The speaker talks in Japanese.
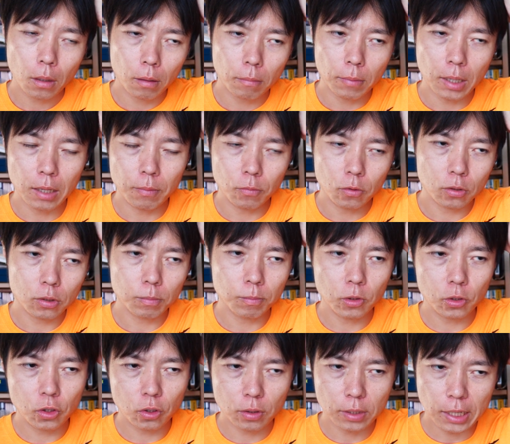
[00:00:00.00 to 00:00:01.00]
まあ、も
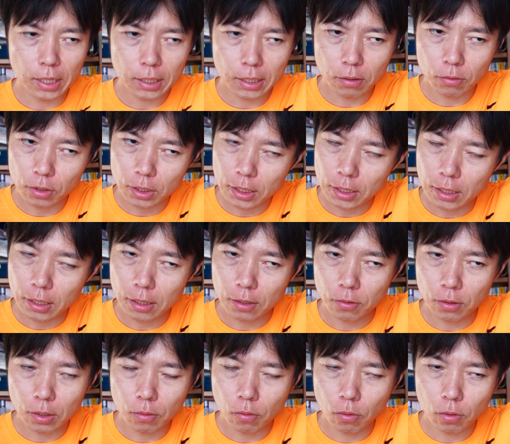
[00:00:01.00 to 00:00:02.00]
もちろん何かのきっかけ
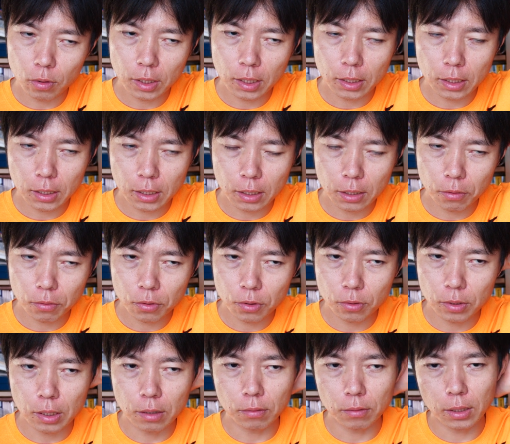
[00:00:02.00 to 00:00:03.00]
それは後天的な要
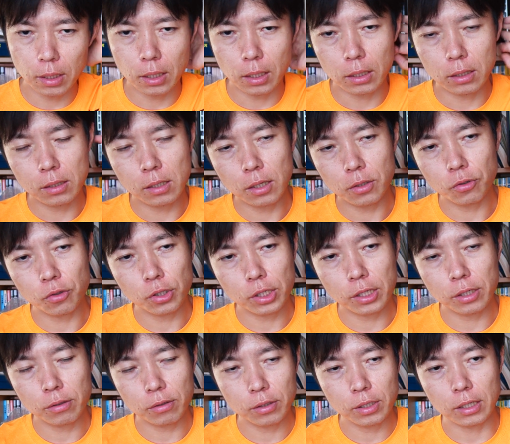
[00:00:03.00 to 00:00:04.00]
素なので成長し
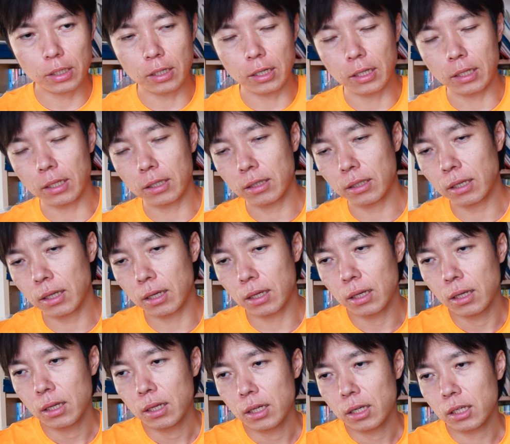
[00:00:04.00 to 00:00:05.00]
ていくにあたって
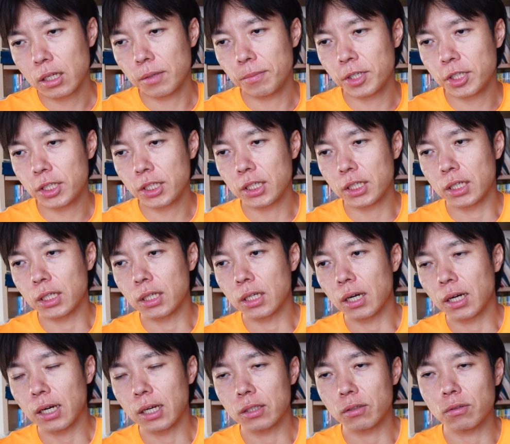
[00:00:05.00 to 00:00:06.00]
厳しい
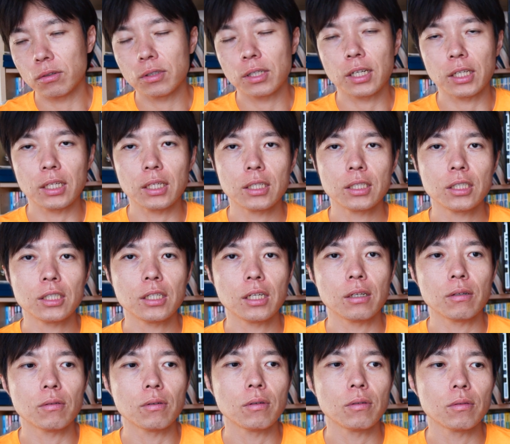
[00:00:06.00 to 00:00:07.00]
ハードルなり試
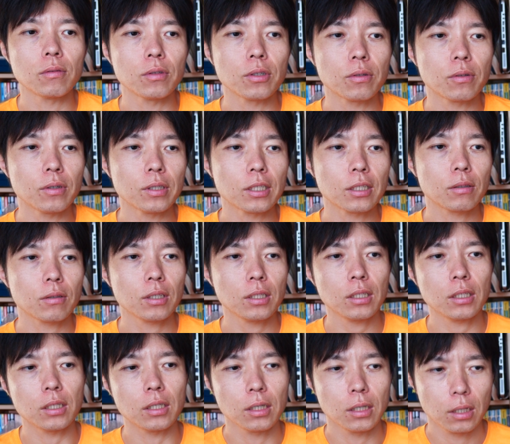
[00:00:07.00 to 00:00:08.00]
練を乗り越えた時
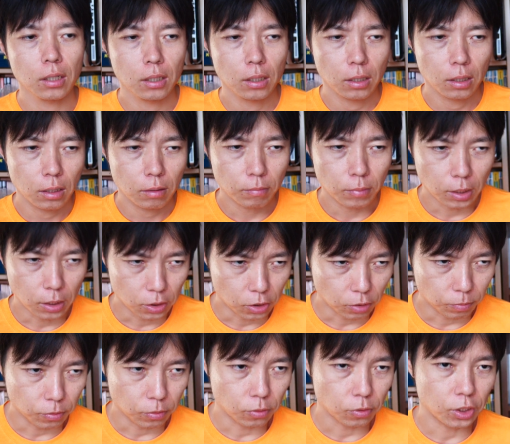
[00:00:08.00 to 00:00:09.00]
に、まあ、
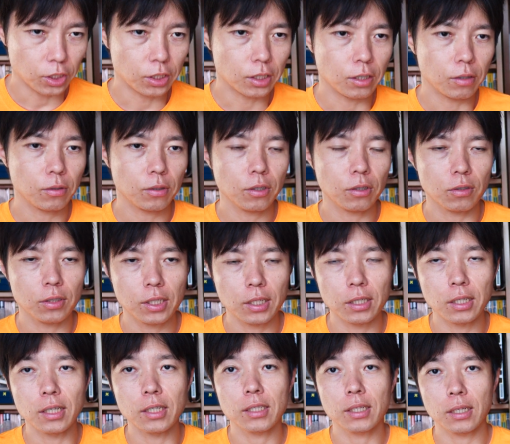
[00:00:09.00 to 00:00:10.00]
自分の人格っていうのは
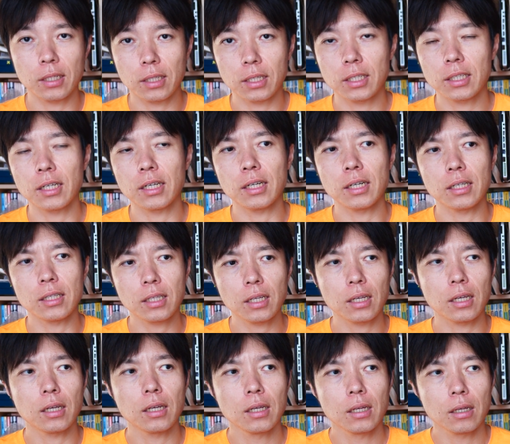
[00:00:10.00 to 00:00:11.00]
洗練されて鍛えられ
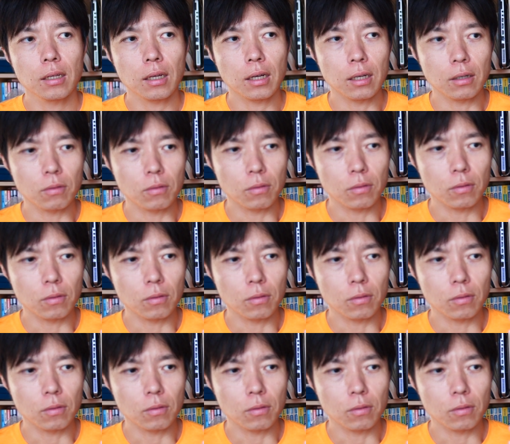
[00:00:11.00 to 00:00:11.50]
てあの